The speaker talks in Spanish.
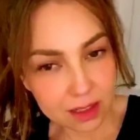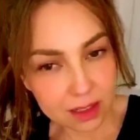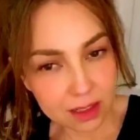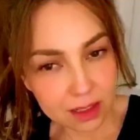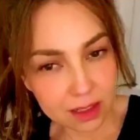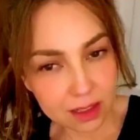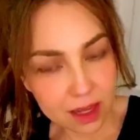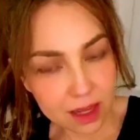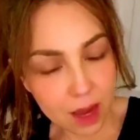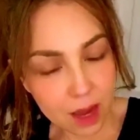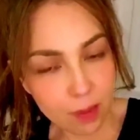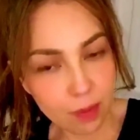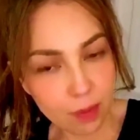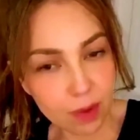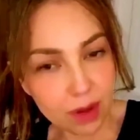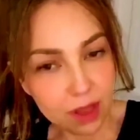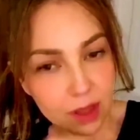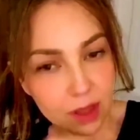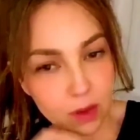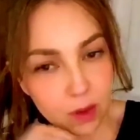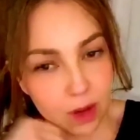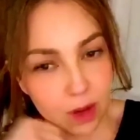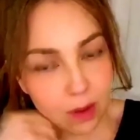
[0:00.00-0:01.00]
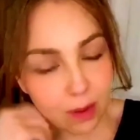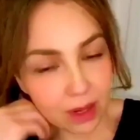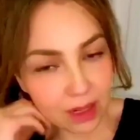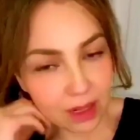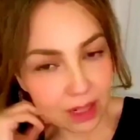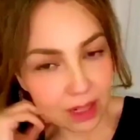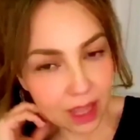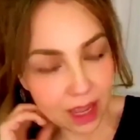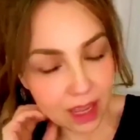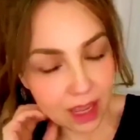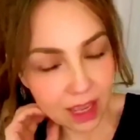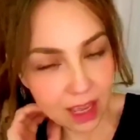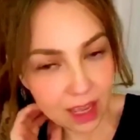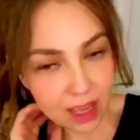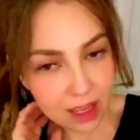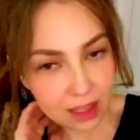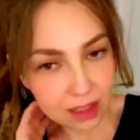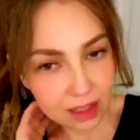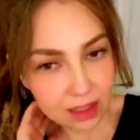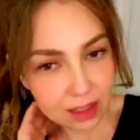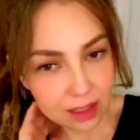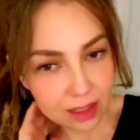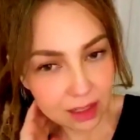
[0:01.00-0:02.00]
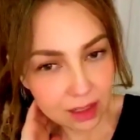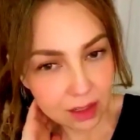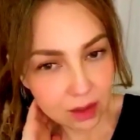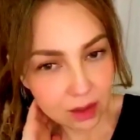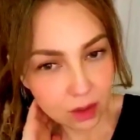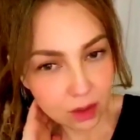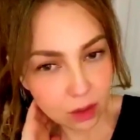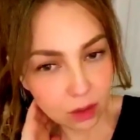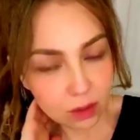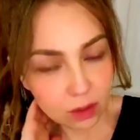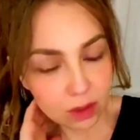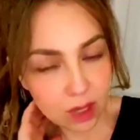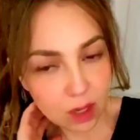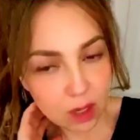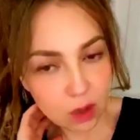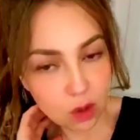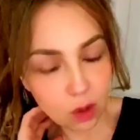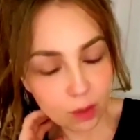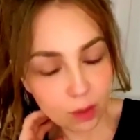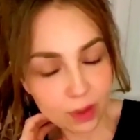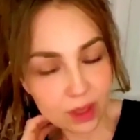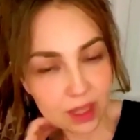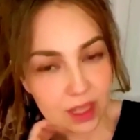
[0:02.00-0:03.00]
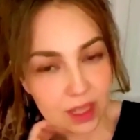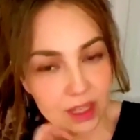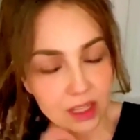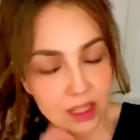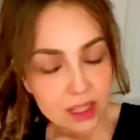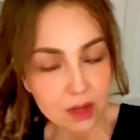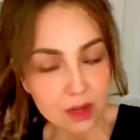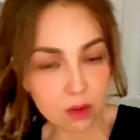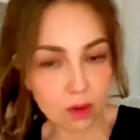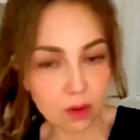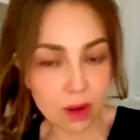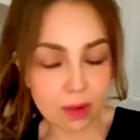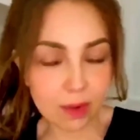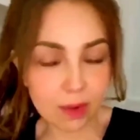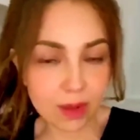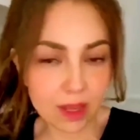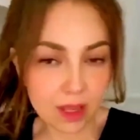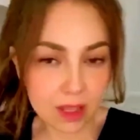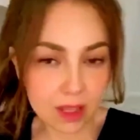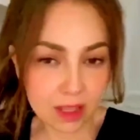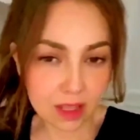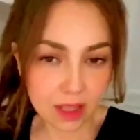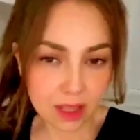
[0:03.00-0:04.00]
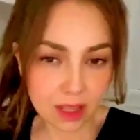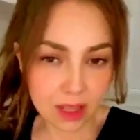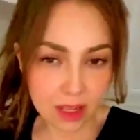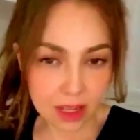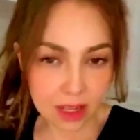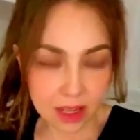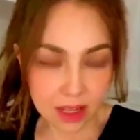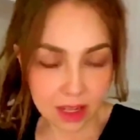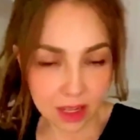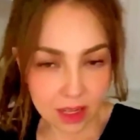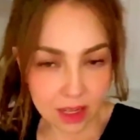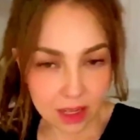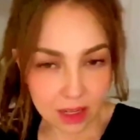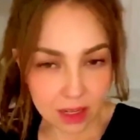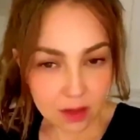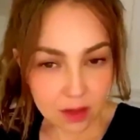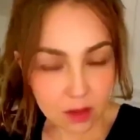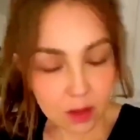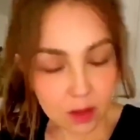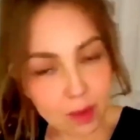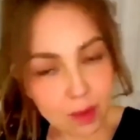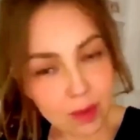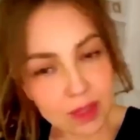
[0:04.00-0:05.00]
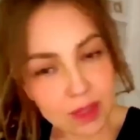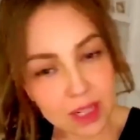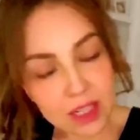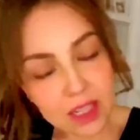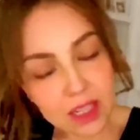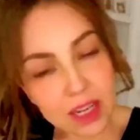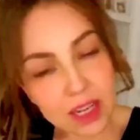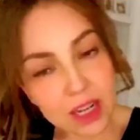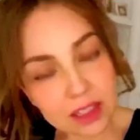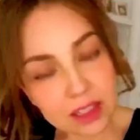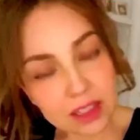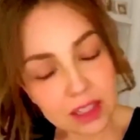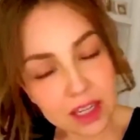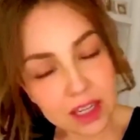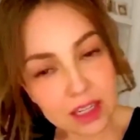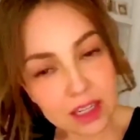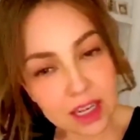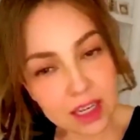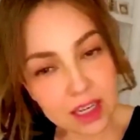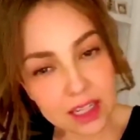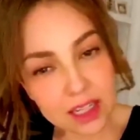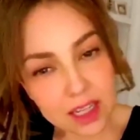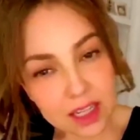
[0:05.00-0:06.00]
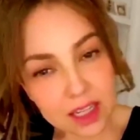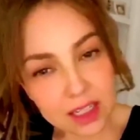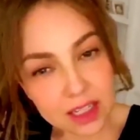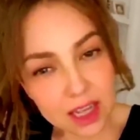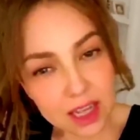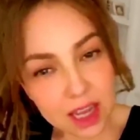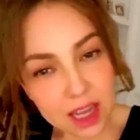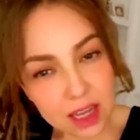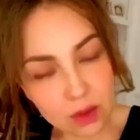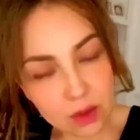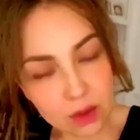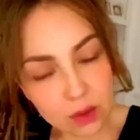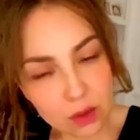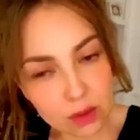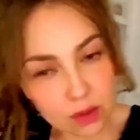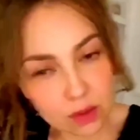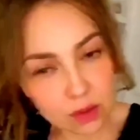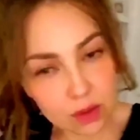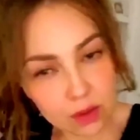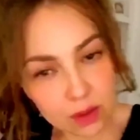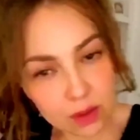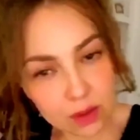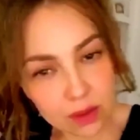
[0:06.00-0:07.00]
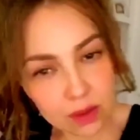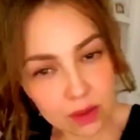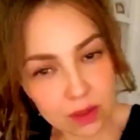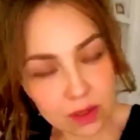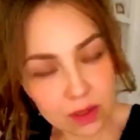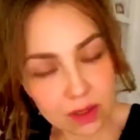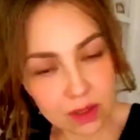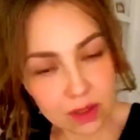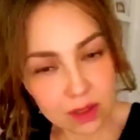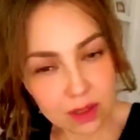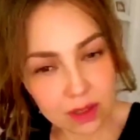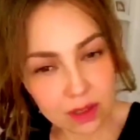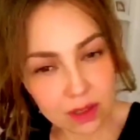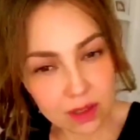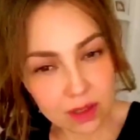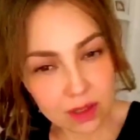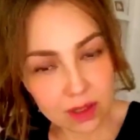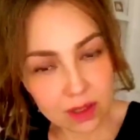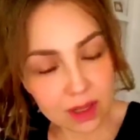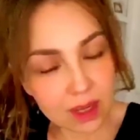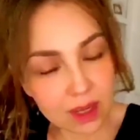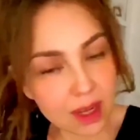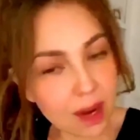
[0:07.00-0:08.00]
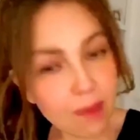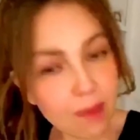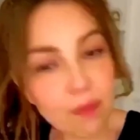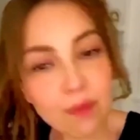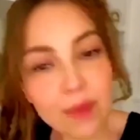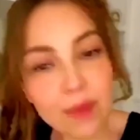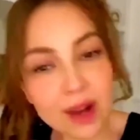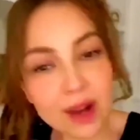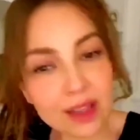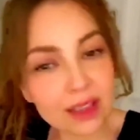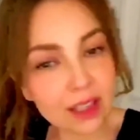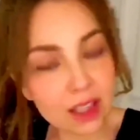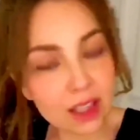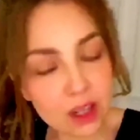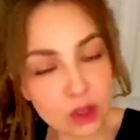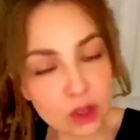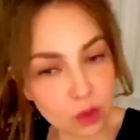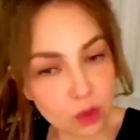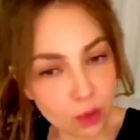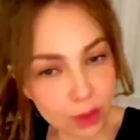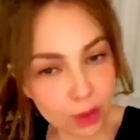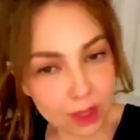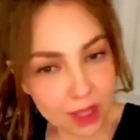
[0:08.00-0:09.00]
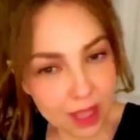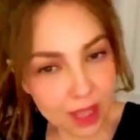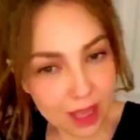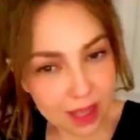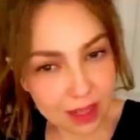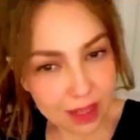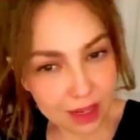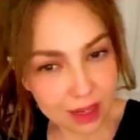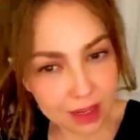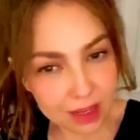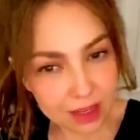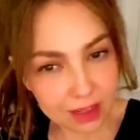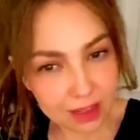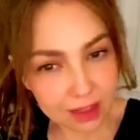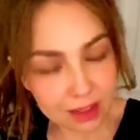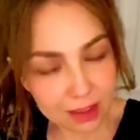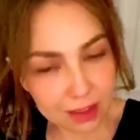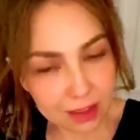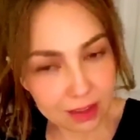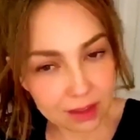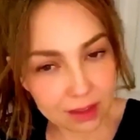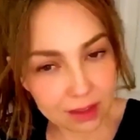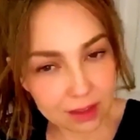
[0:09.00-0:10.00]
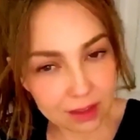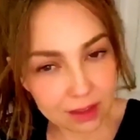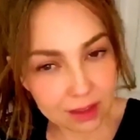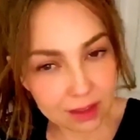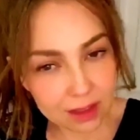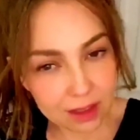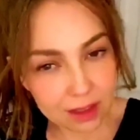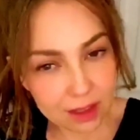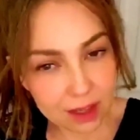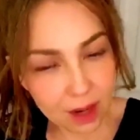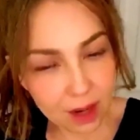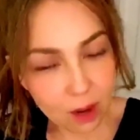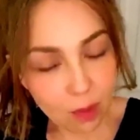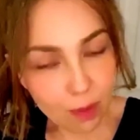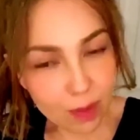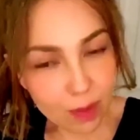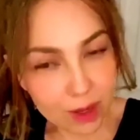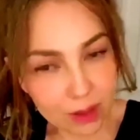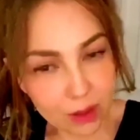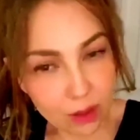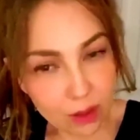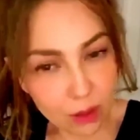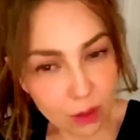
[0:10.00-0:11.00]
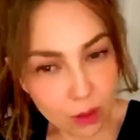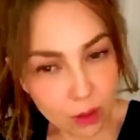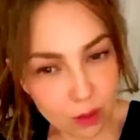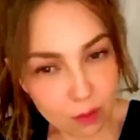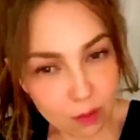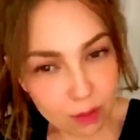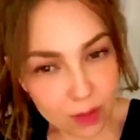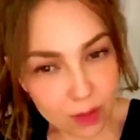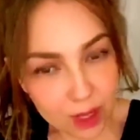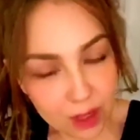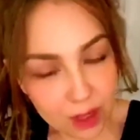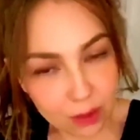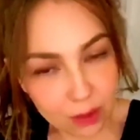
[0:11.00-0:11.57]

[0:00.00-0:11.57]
ha perdido la batalla contra el COVID-19. Solamente tenía 36 años. Gran parte de su vida la compartió conmigo,